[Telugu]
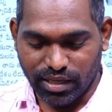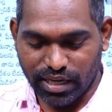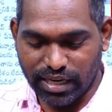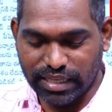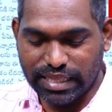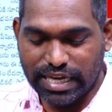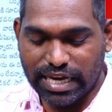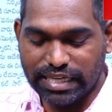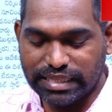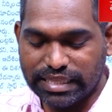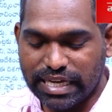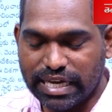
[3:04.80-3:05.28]

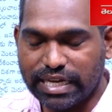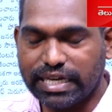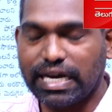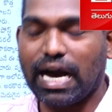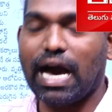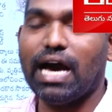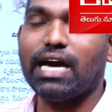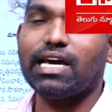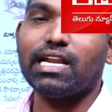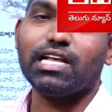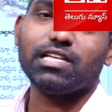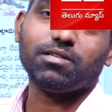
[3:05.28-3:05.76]
ఏదైతే
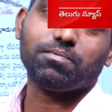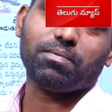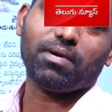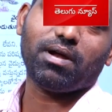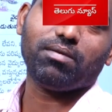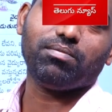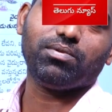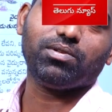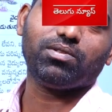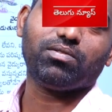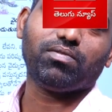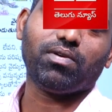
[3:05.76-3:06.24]
కాంగ్రెస్
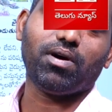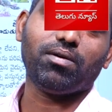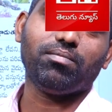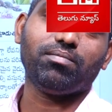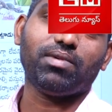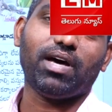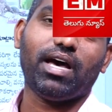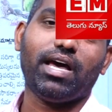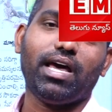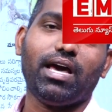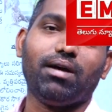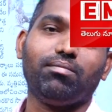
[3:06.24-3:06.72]
ప్రభుత్వం
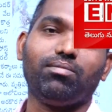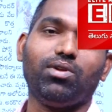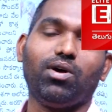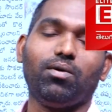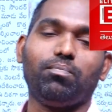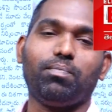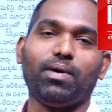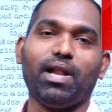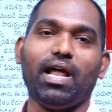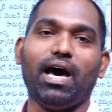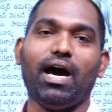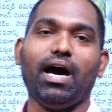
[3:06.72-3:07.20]
హయాం
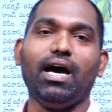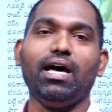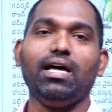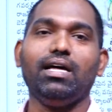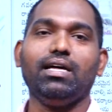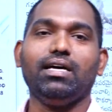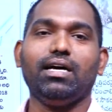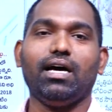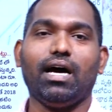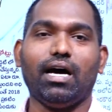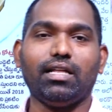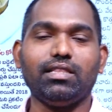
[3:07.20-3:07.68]
లోపల
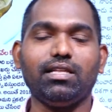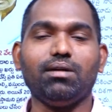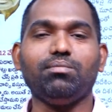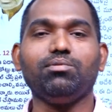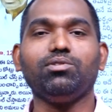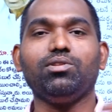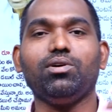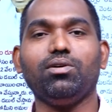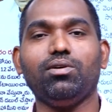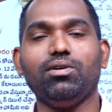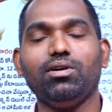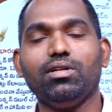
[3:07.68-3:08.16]

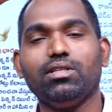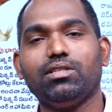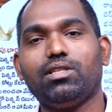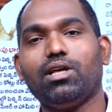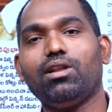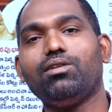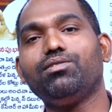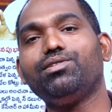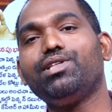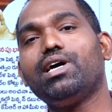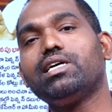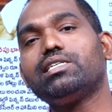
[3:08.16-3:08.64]
అంతకుముందు
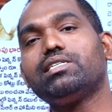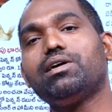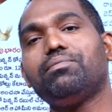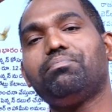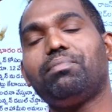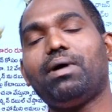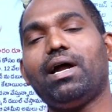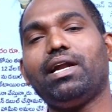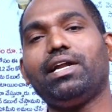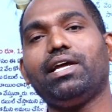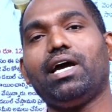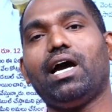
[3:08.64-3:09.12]
తెలుగుదేశం
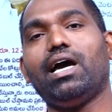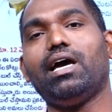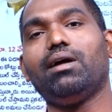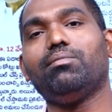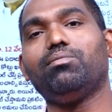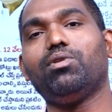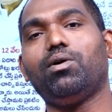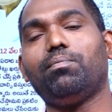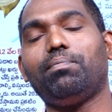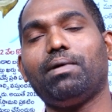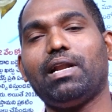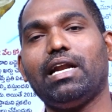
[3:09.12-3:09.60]
పార్టీ
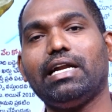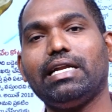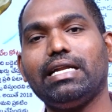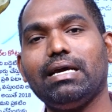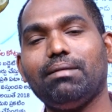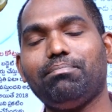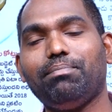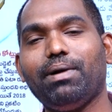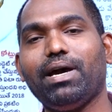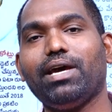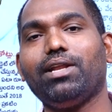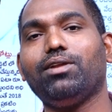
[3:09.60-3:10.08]
హయాం లోపల
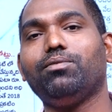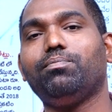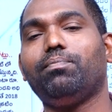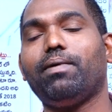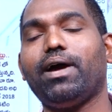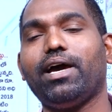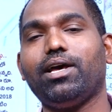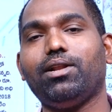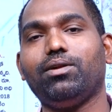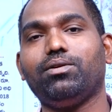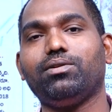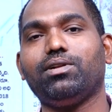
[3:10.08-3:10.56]
డెబ్బై
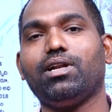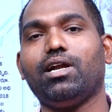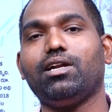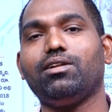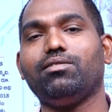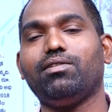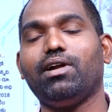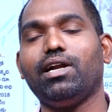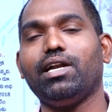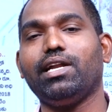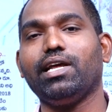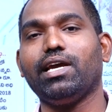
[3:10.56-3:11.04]
రూపాయలు
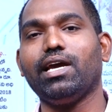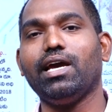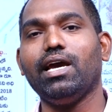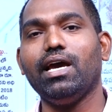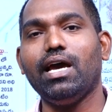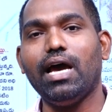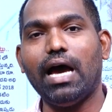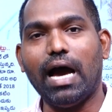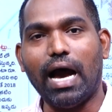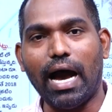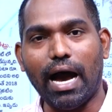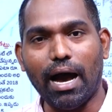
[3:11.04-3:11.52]
ఉన్నటువంటి
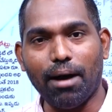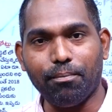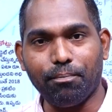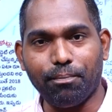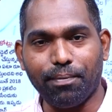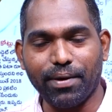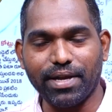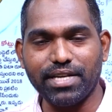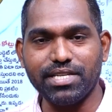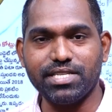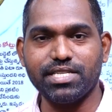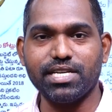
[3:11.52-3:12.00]
ఆ
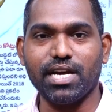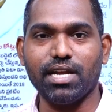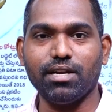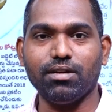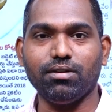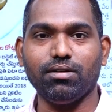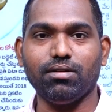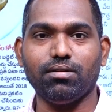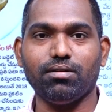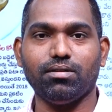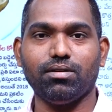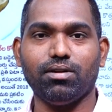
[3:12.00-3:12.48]

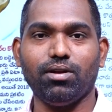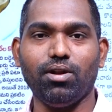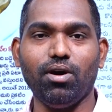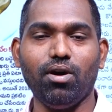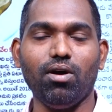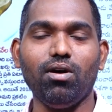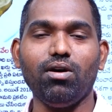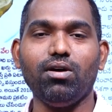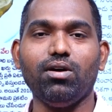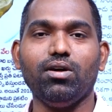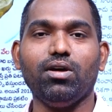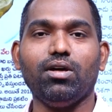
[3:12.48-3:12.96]
పెన్షన్ను
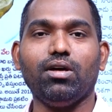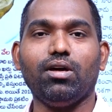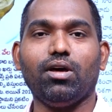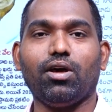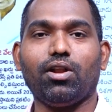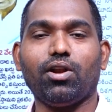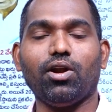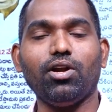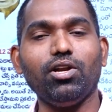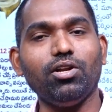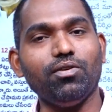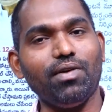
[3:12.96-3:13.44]

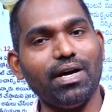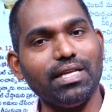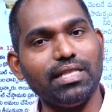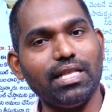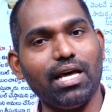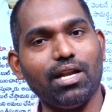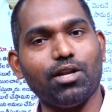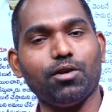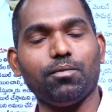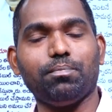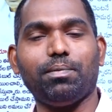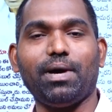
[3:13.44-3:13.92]
రెండు
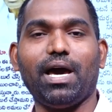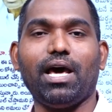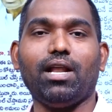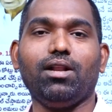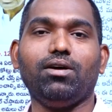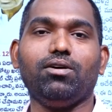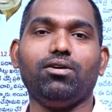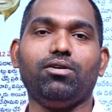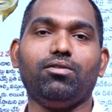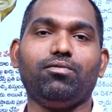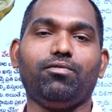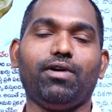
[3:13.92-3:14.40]
వందల
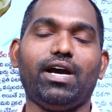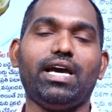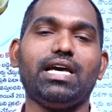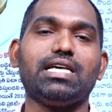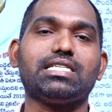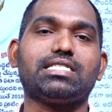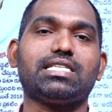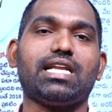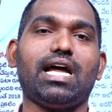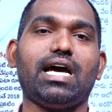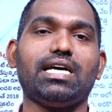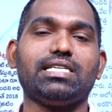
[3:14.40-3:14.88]
రూపాయలు
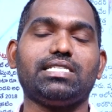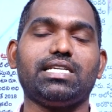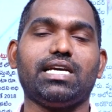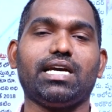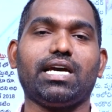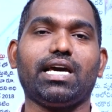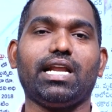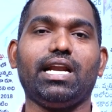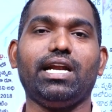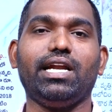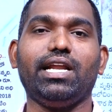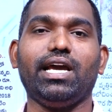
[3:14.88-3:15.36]
వైఎస్
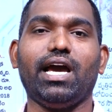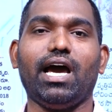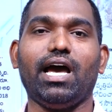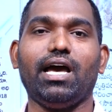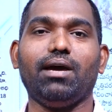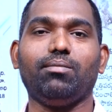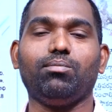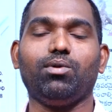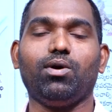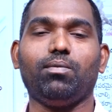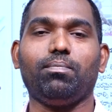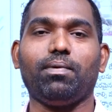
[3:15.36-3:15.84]
రాజశేఖర రెడ్డి
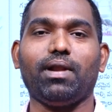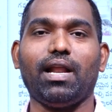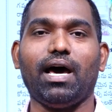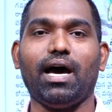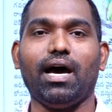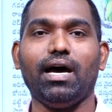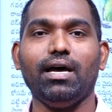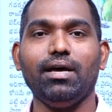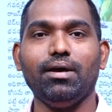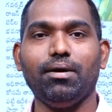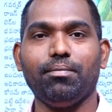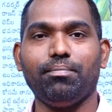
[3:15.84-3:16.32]
హయాం లోపల
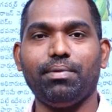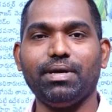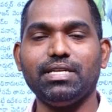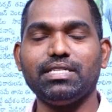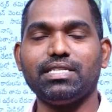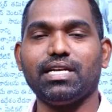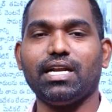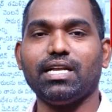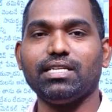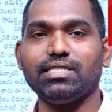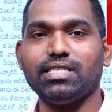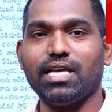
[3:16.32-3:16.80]

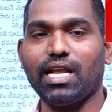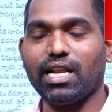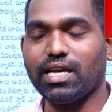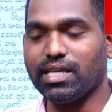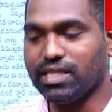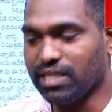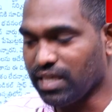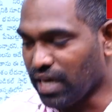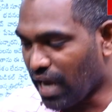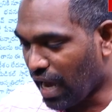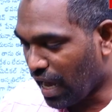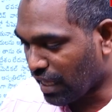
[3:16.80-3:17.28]
పెంచడం
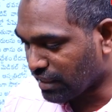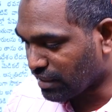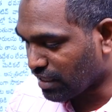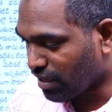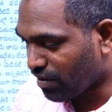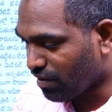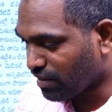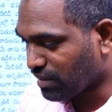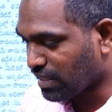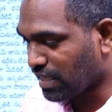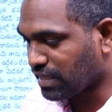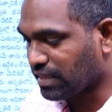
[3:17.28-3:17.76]
జరిగింది ఆ
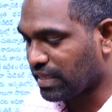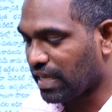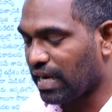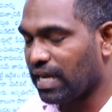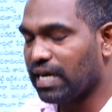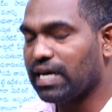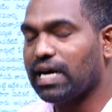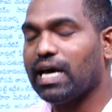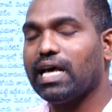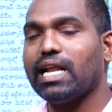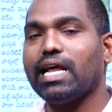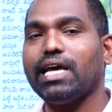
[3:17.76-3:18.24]
తర్వాత
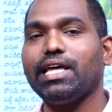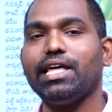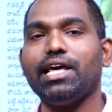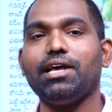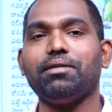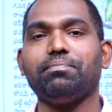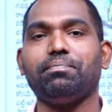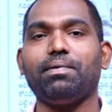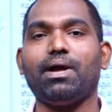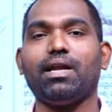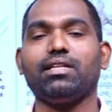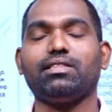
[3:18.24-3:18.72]
తెలంగాణ
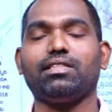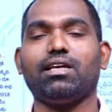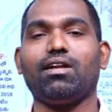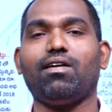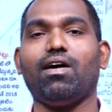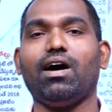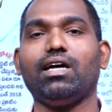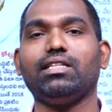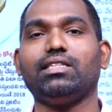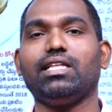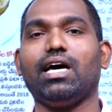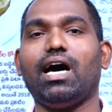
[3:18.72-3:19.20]
ఏర్పాటు
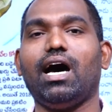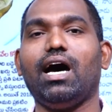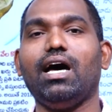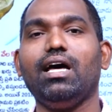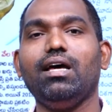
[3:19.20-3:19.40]
తర్వాత